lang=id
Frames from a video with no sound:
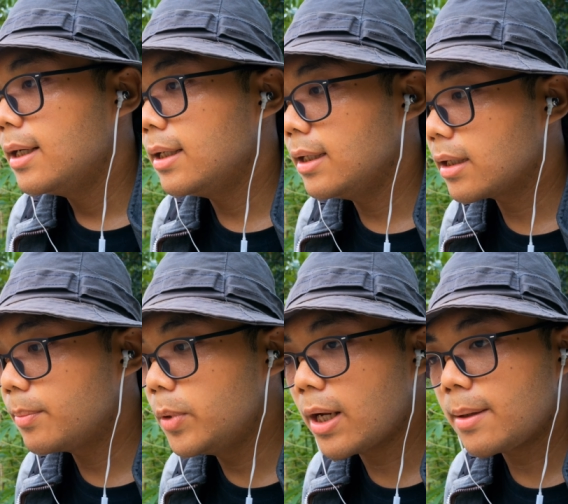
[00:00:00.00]
uh,
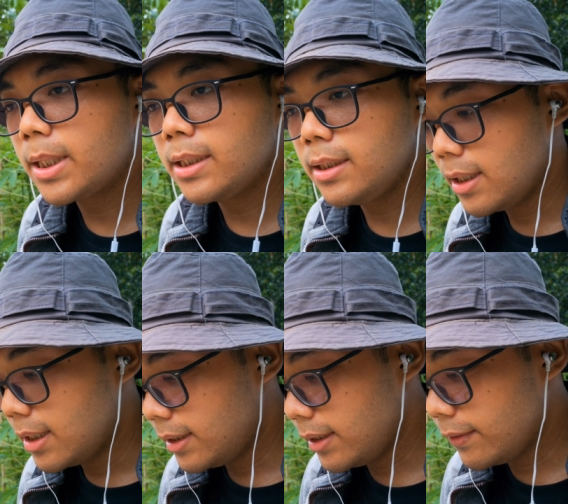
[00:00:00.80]
keburaman
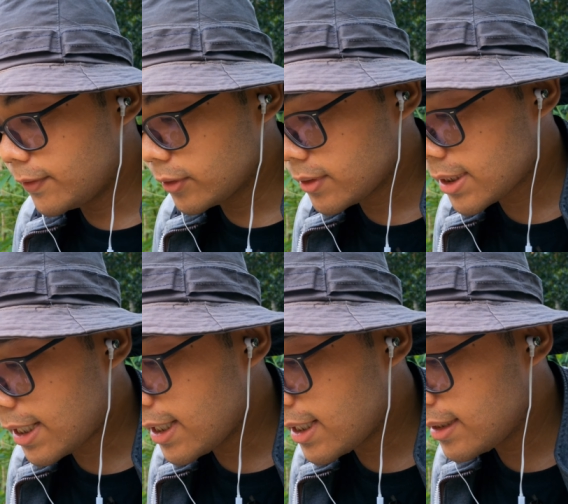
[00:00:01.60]
di foto
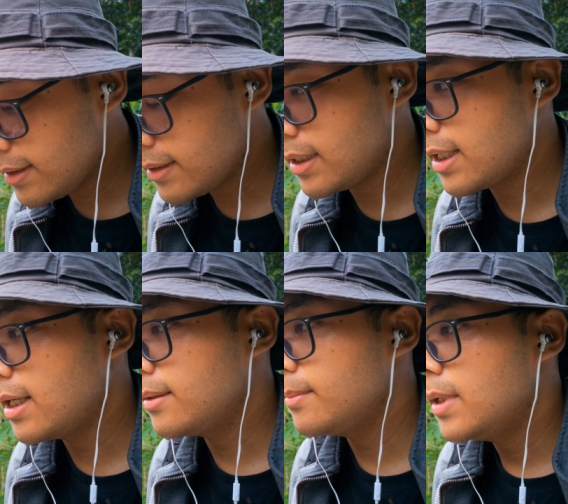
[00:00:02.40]
saya
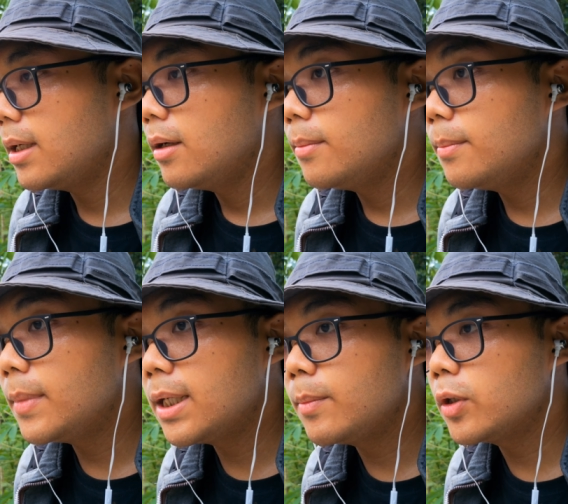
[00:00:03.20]
dengan
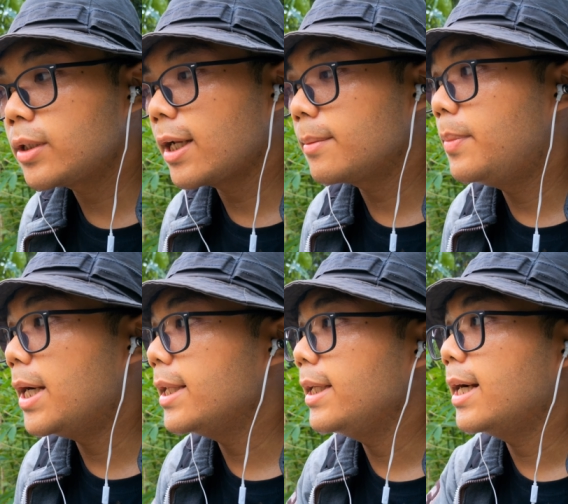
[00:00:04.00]
memotret
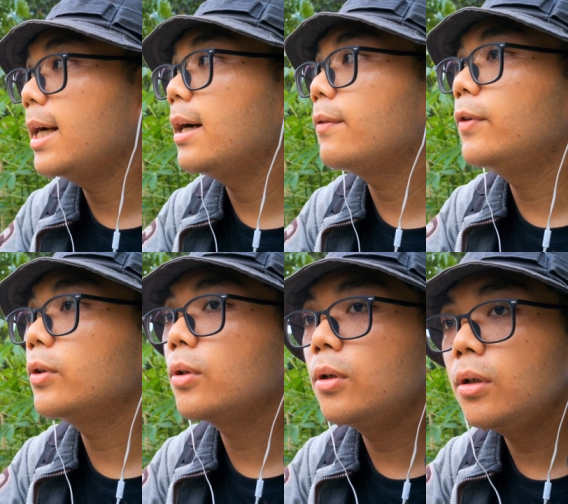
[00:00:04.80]
banyak
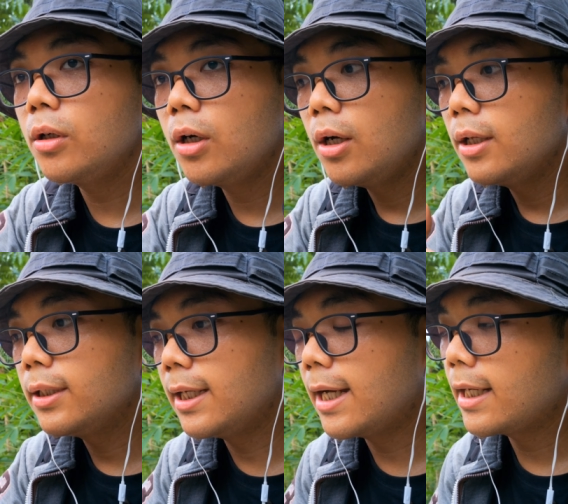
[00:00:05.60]
foto
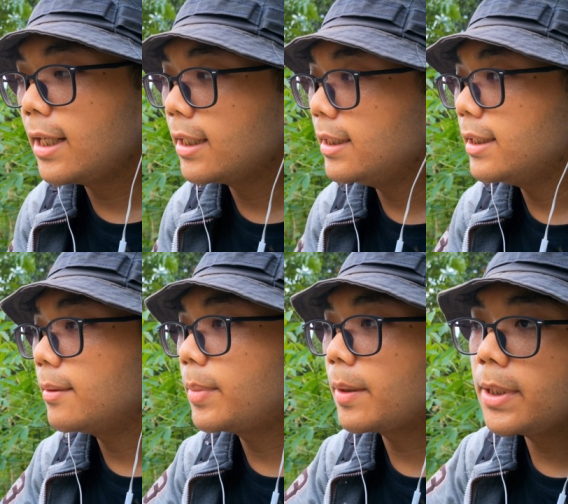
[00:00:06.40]
dengan angle
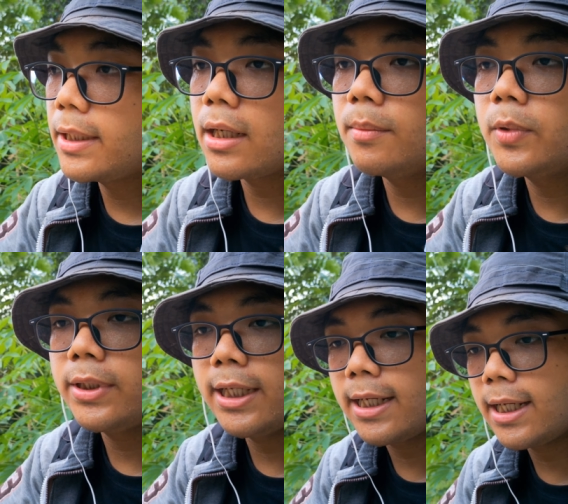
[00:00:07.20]
yang berbeda
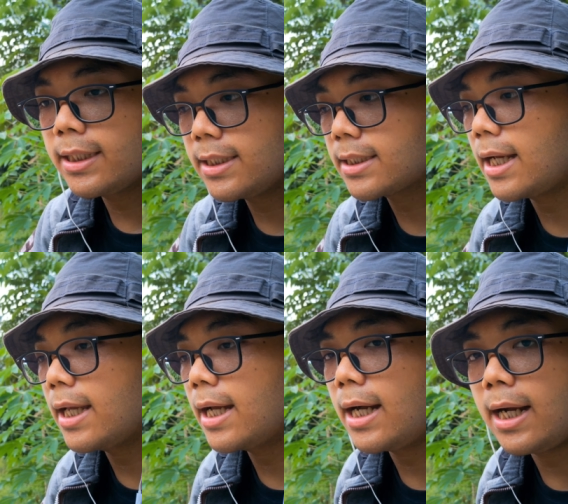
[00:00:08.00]
kemudian nanti
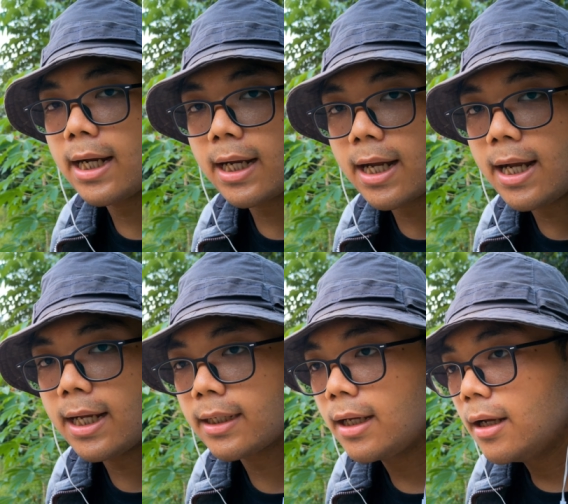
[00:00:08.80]
saya akan